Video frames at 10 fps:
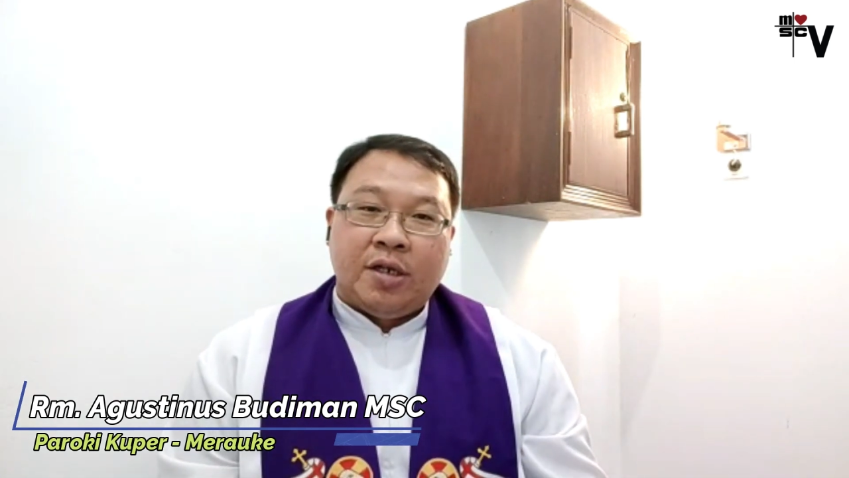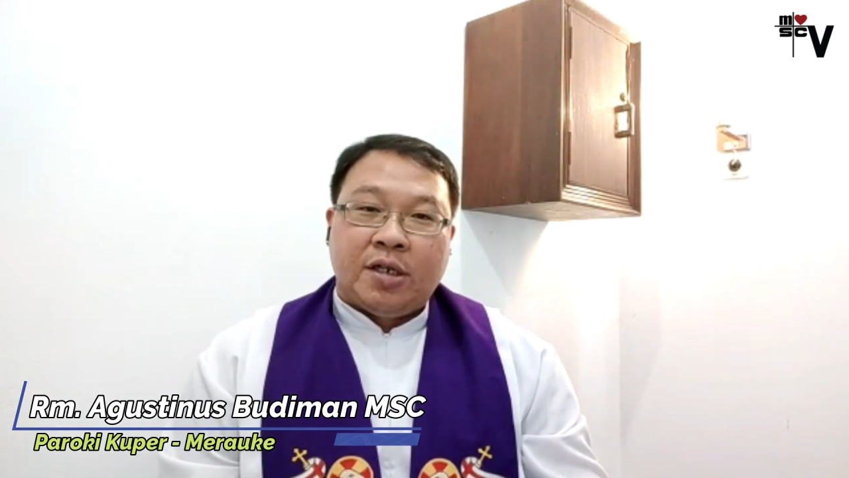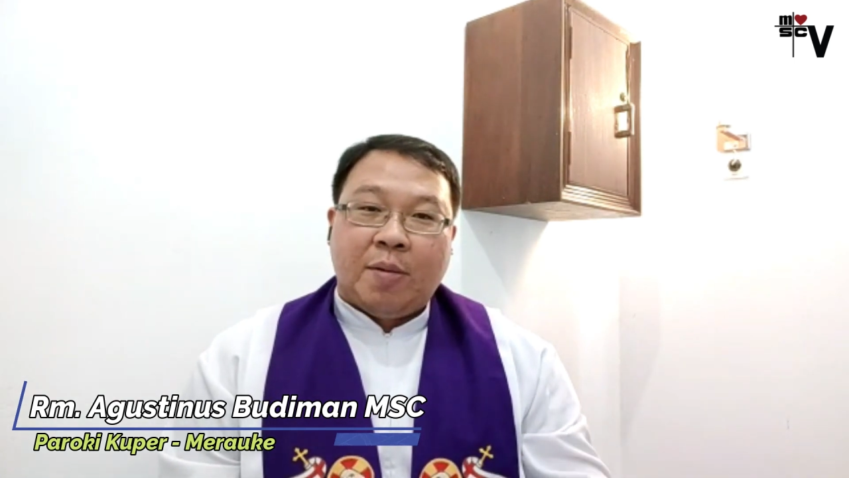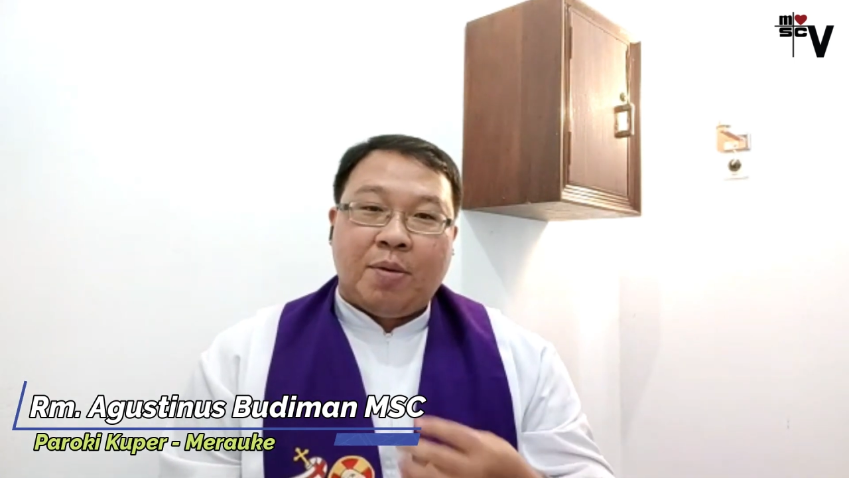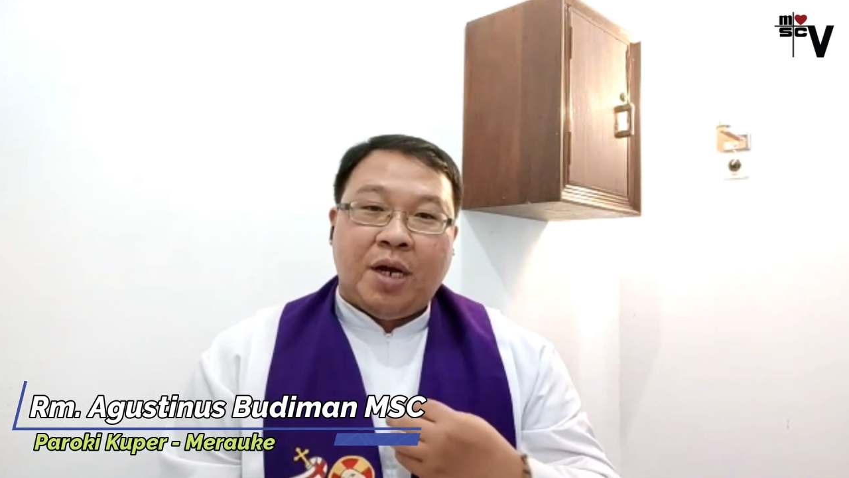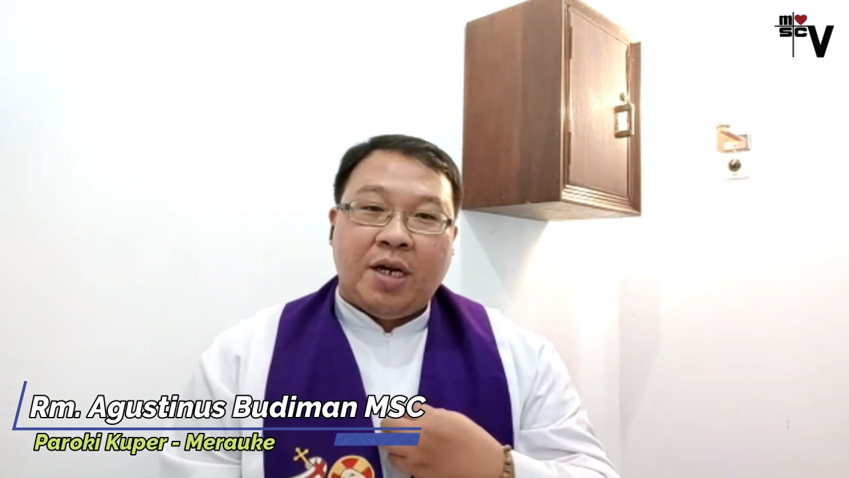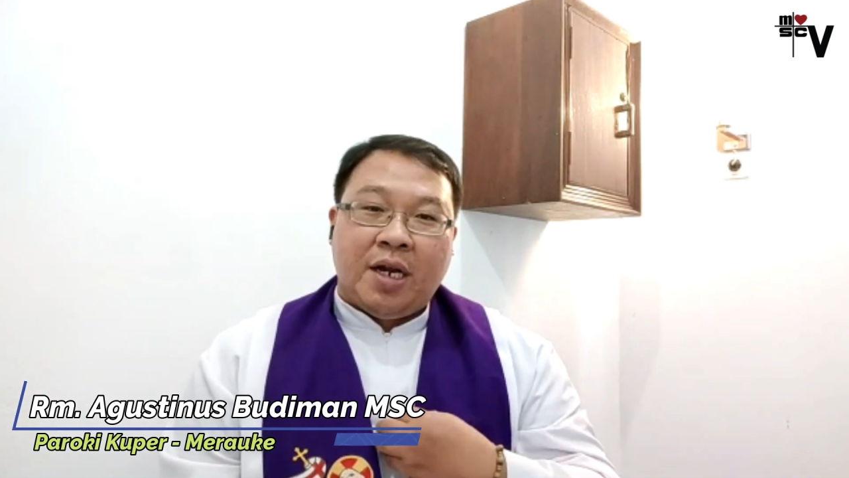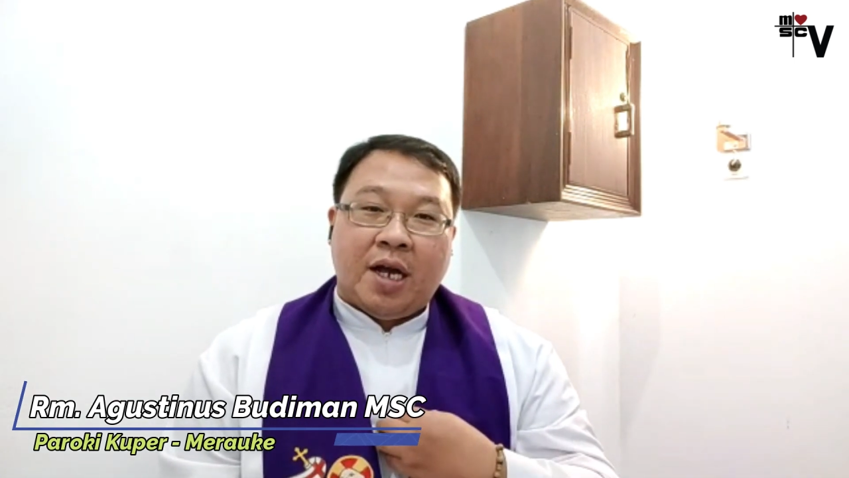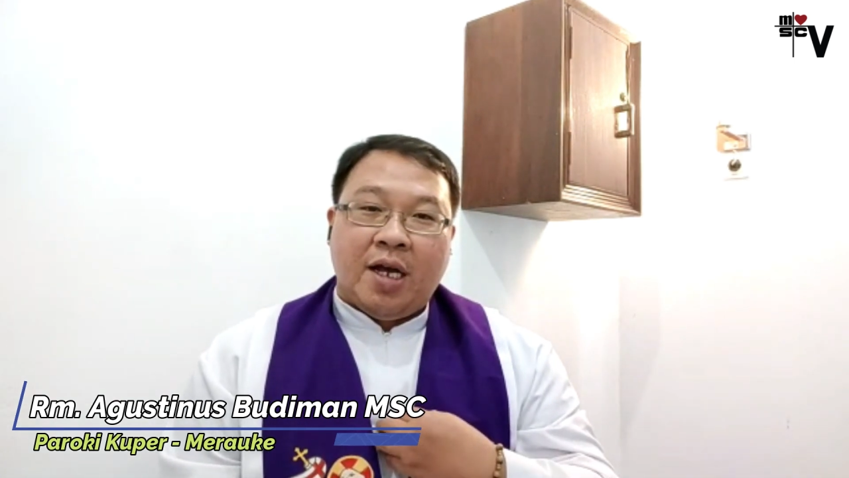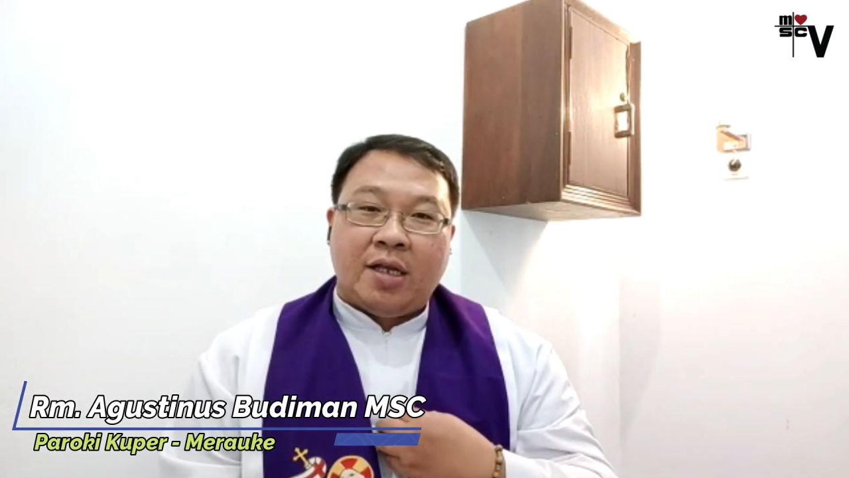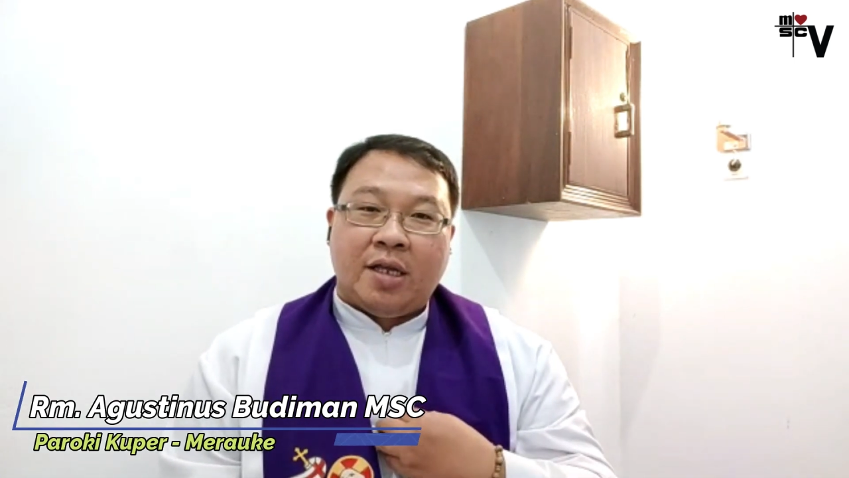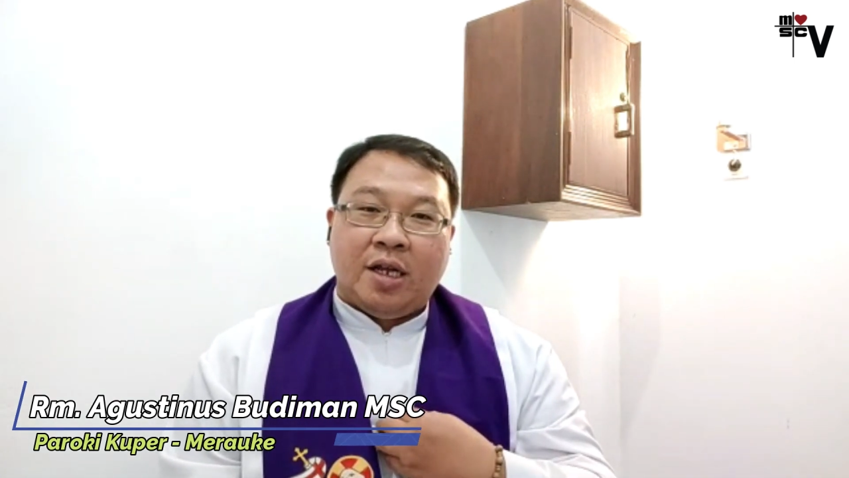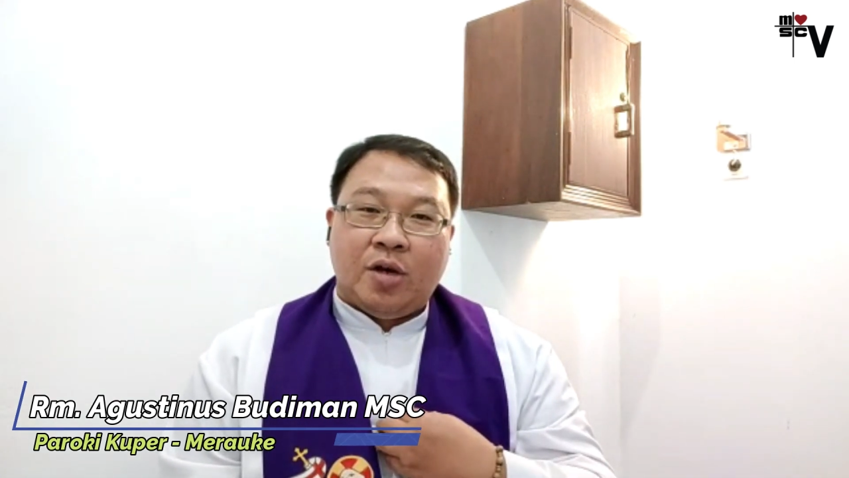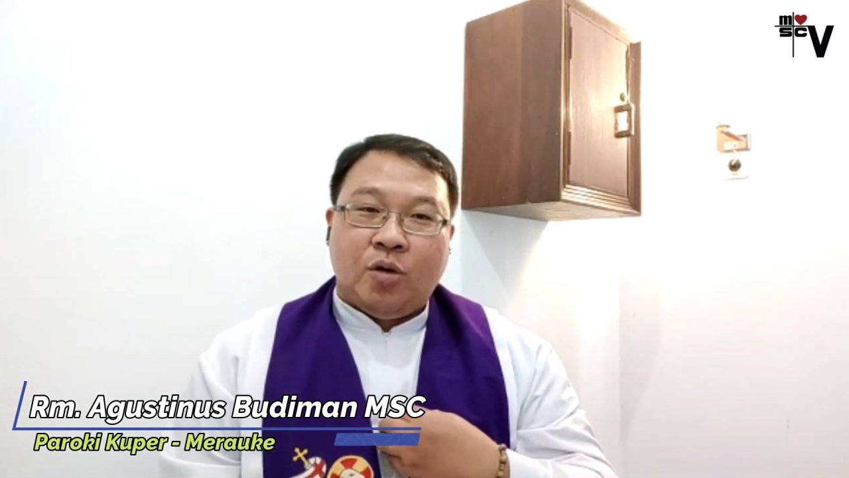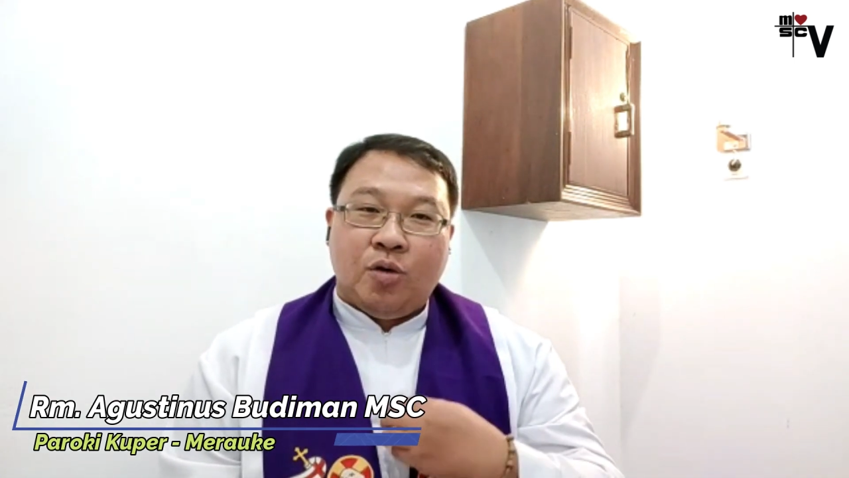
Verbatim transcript: Sabda dari hati